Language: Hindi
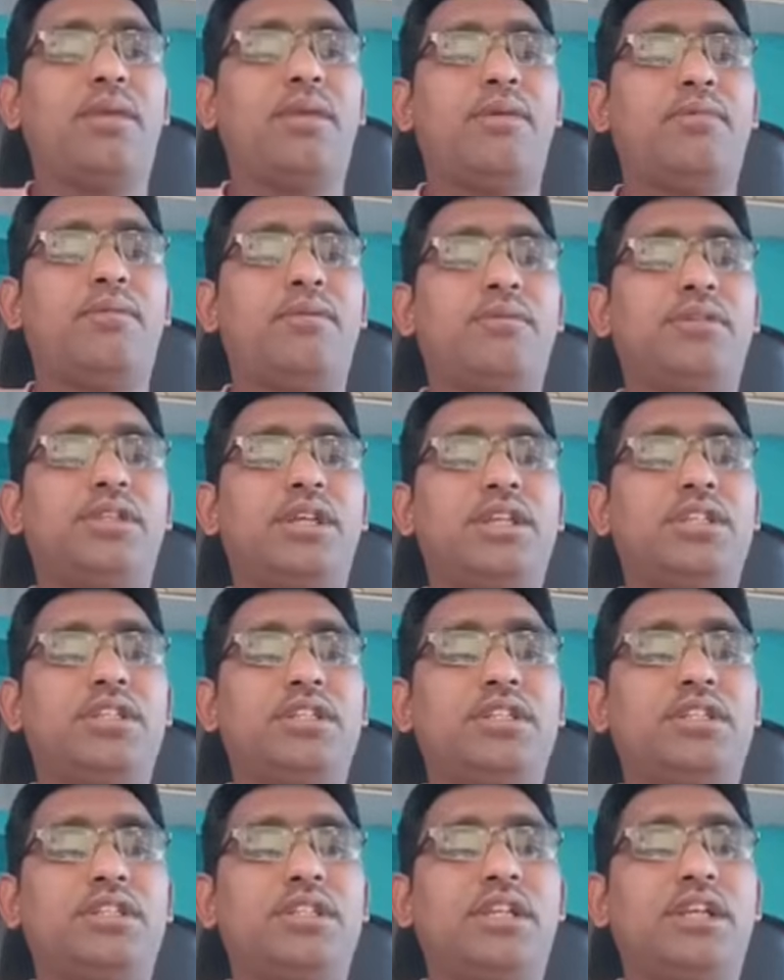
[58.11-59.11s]
हमें बताएं
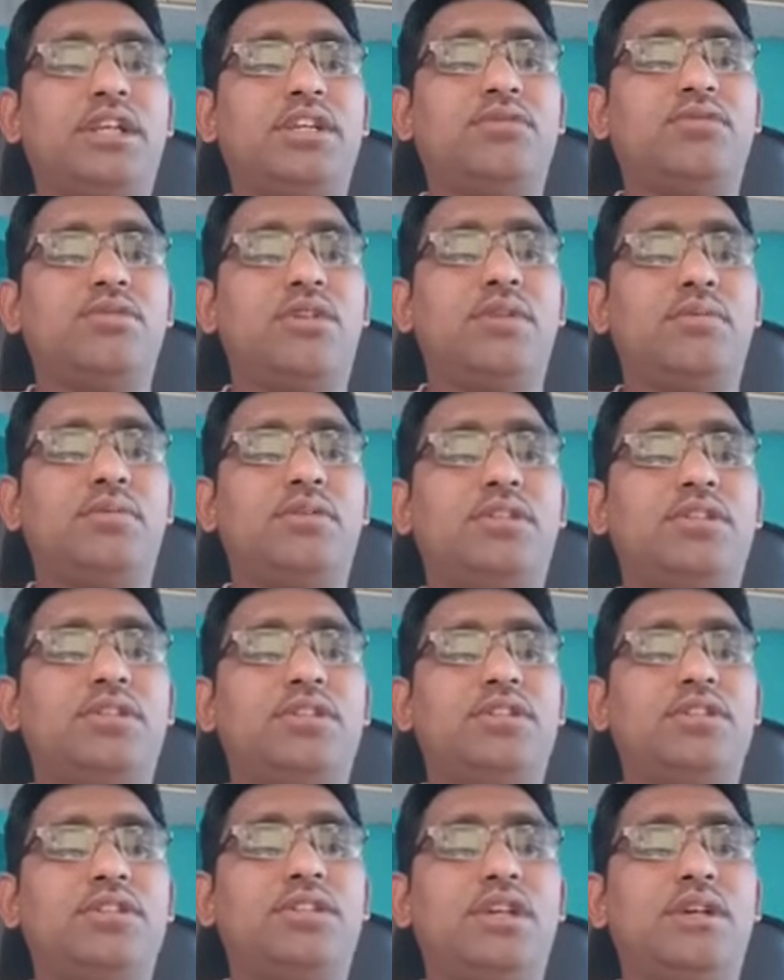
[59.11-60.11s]
इसका सही आंसर आपकी
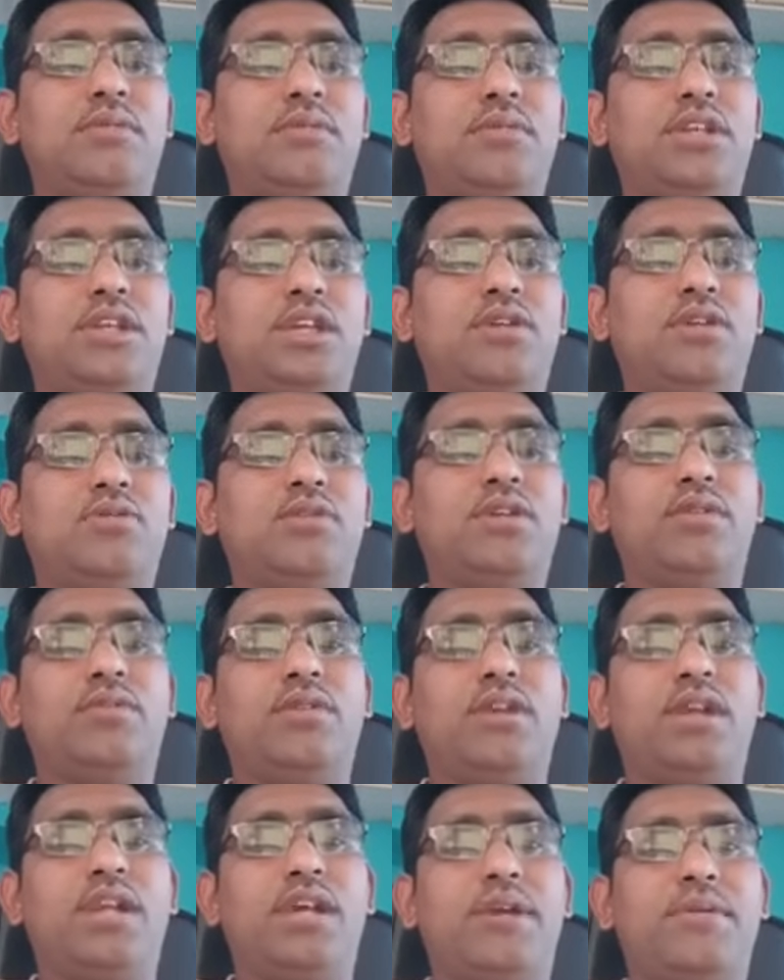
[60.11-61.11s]
दृष्टि से यहाँ पर क्या होने
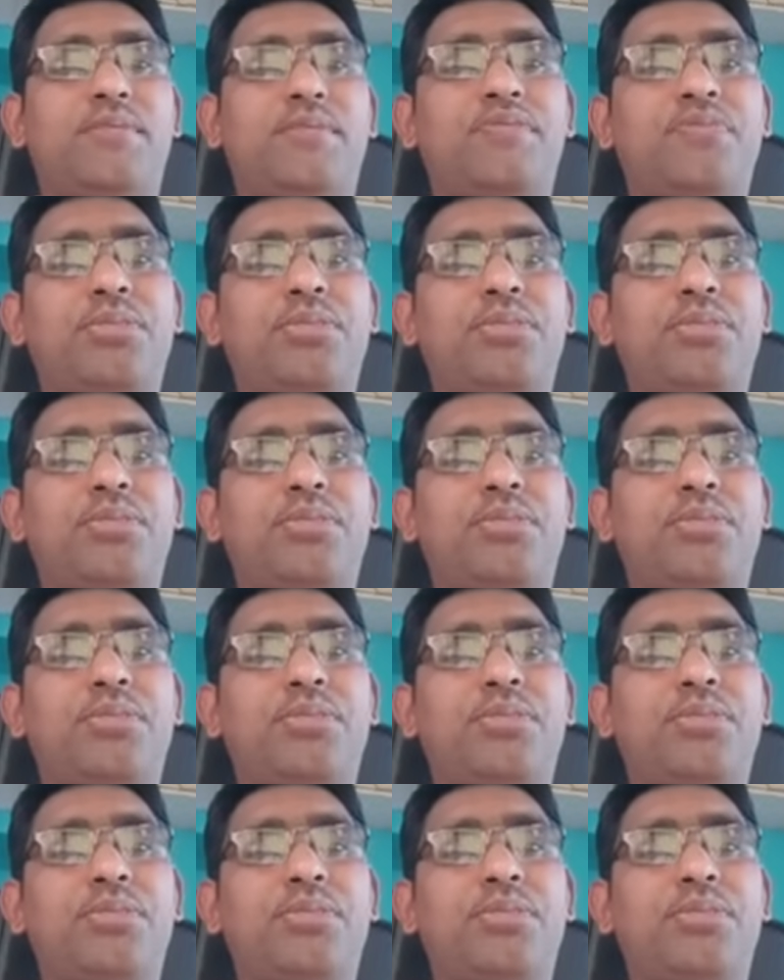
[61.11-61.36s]
वाला है